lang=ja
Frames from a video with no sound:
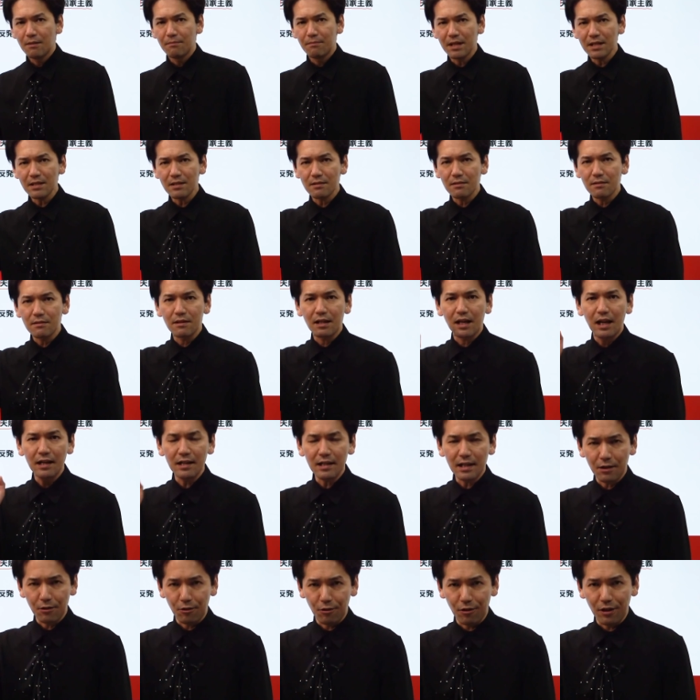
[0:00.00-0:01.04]
まず彼
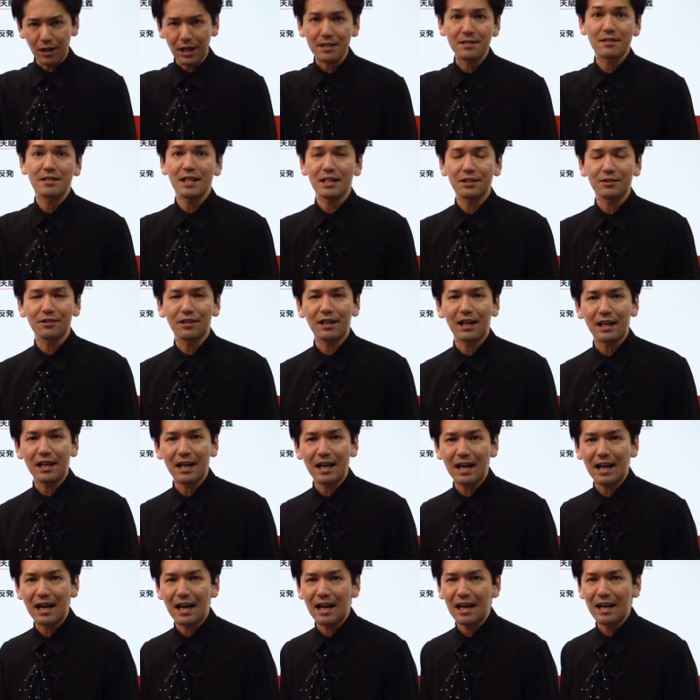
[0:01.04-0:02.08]
らの活躍か
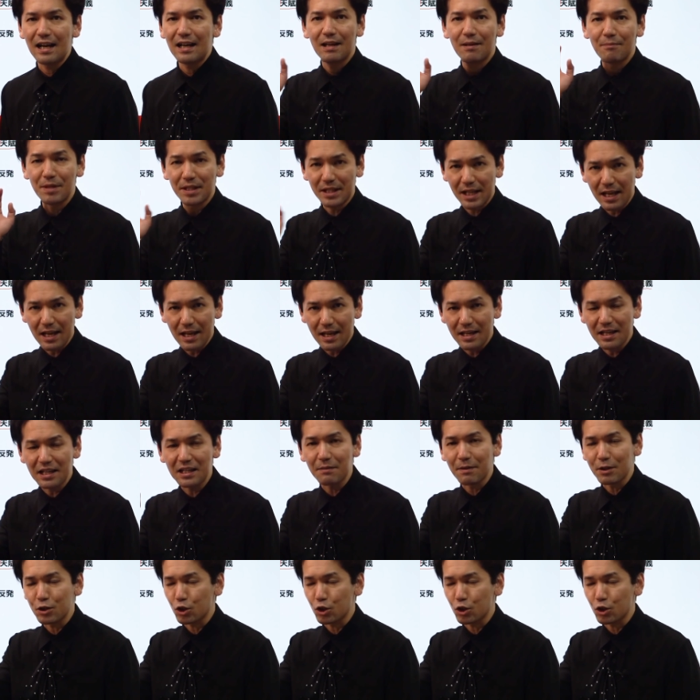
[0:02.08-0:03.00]
ら見ていきま